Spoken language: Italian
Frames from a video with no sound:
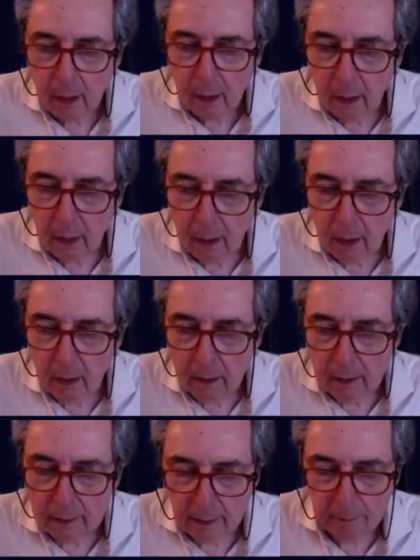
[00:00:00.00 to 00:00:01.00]
Uh,
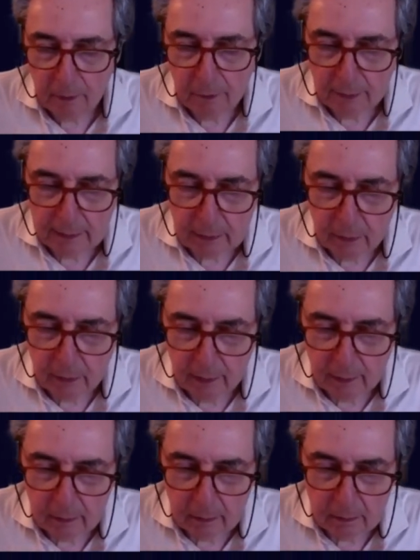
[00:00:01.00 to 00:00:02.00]
il tempo è
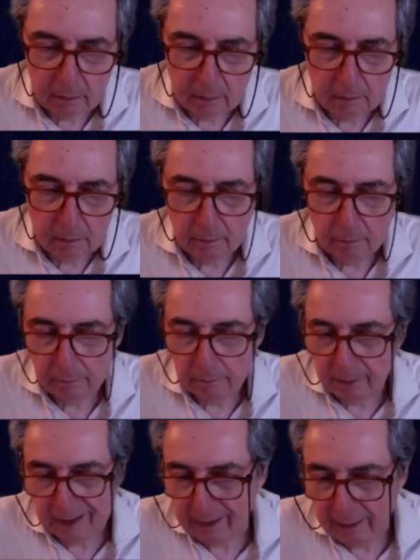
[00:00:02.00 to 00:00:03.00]
un'invenzione
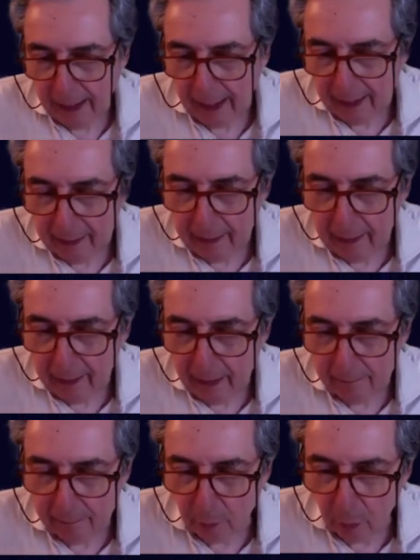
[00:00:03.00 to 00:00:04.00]
cristiana
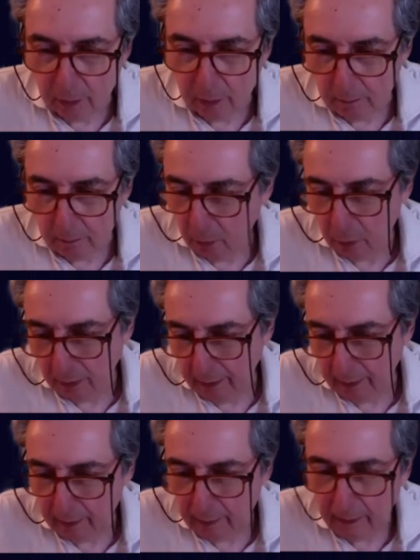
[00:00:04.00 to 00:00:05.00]
e poi
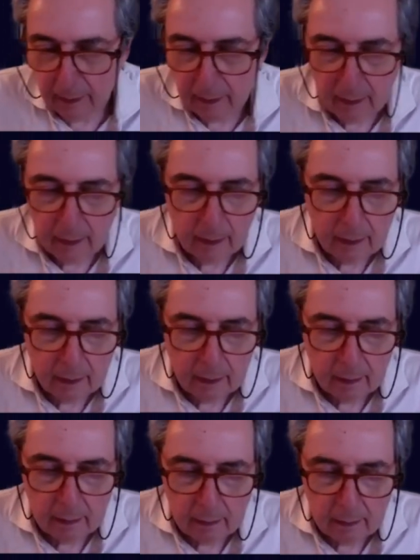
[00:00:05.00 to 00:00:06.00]
moderna.
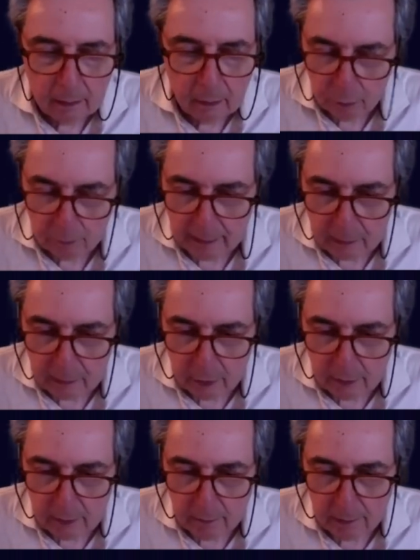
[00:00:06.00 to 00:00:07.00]
Lo spazio
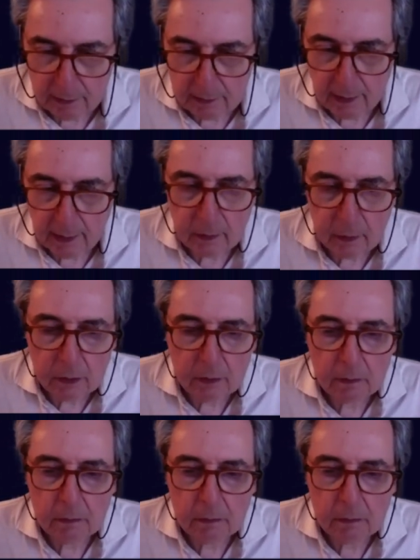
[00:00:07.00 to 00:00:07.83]
c'è sempre stato.